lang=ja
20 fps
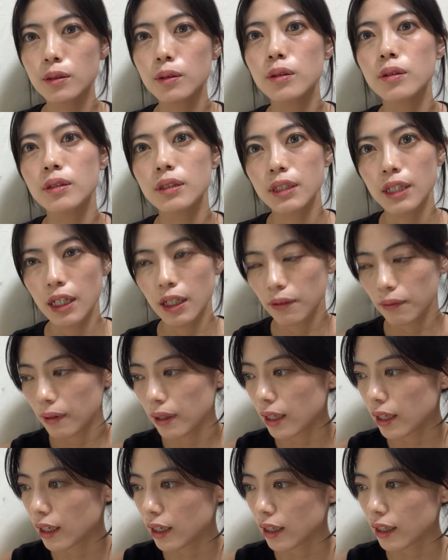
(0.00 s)
今回
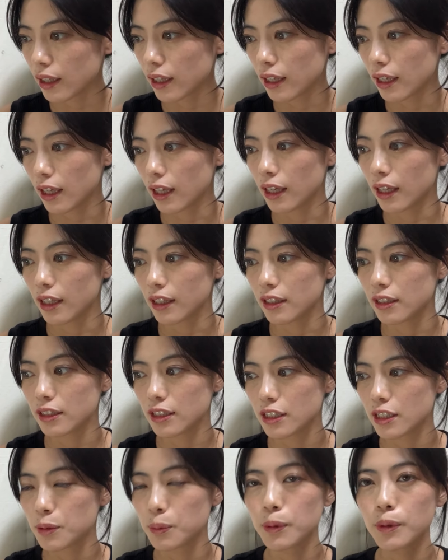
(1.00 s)
は、
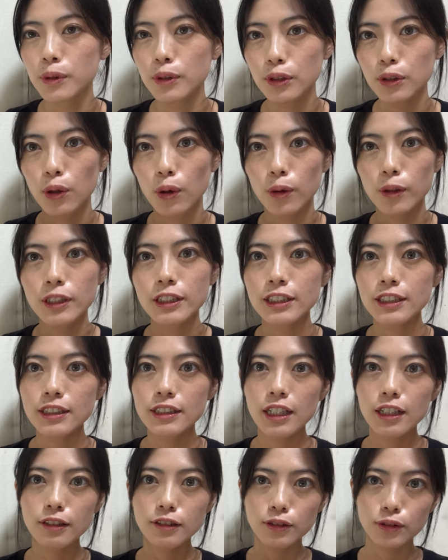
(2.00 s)
自分の
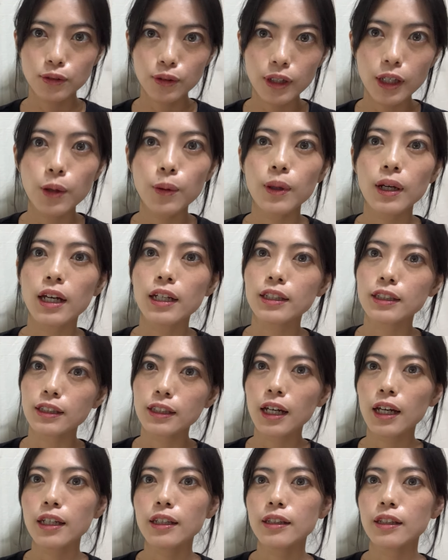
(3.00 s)
オリジナルの絵を描き
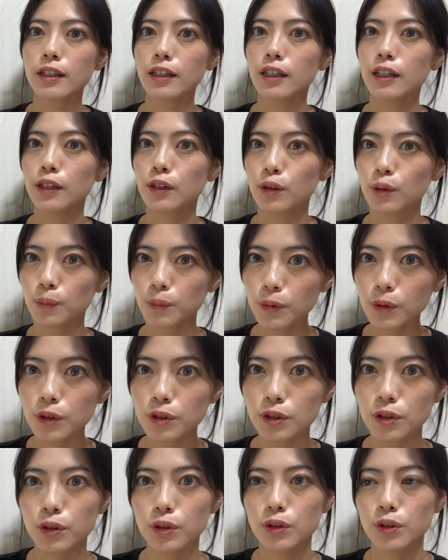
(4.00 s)
たいんだけれども、
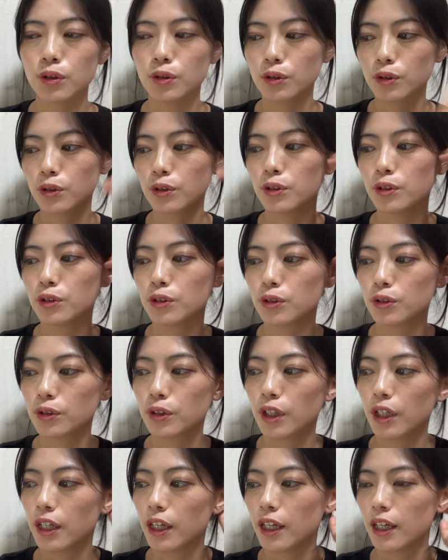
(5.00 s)
ちょっとそうい
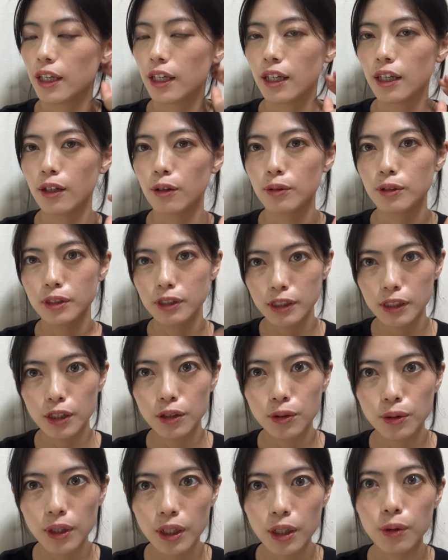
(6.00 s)
う、
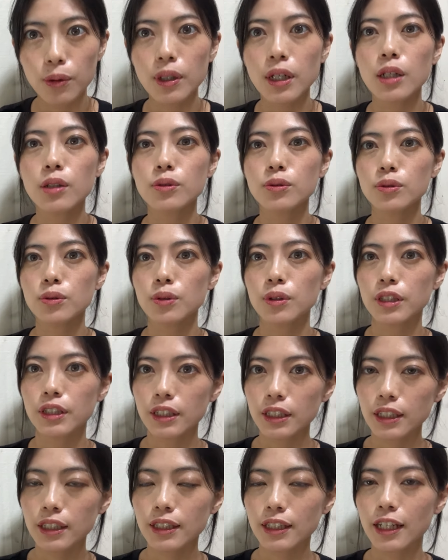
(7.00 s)
オリジナルの絵を描くとき
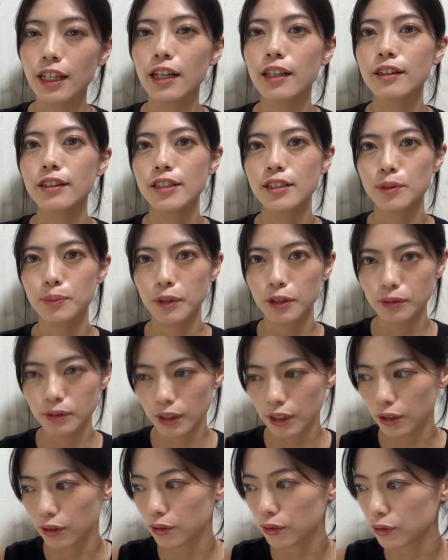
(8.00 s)
に悩んでしまうっ
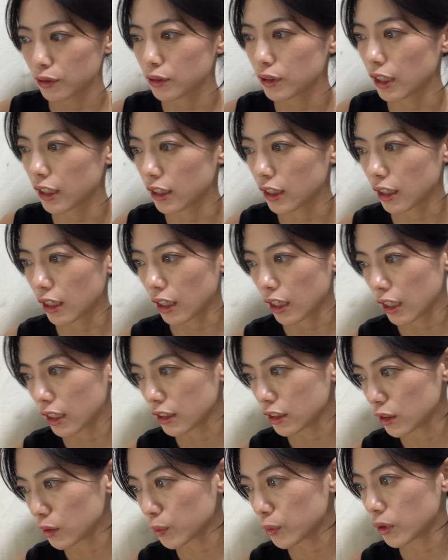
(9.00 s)
ていう方から
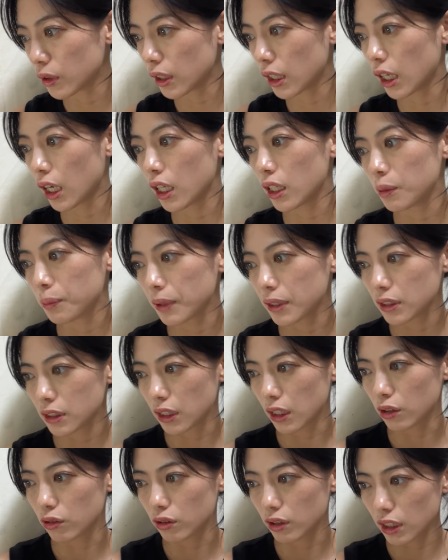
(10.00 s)
質問がありまし
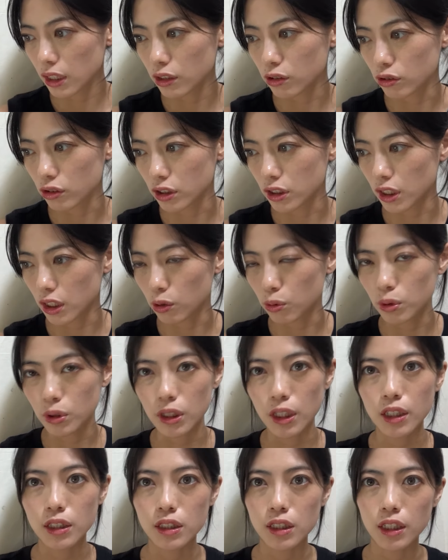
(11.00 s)
たので、そちらをお
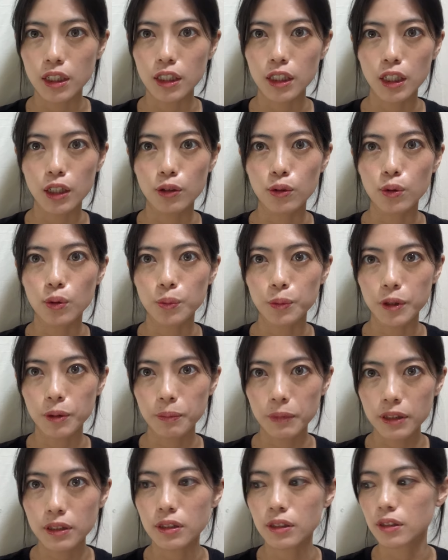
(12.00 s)
答えしていきたいと思い
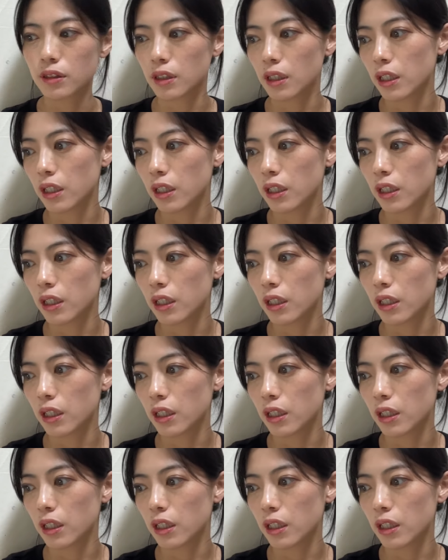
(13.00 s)
ます。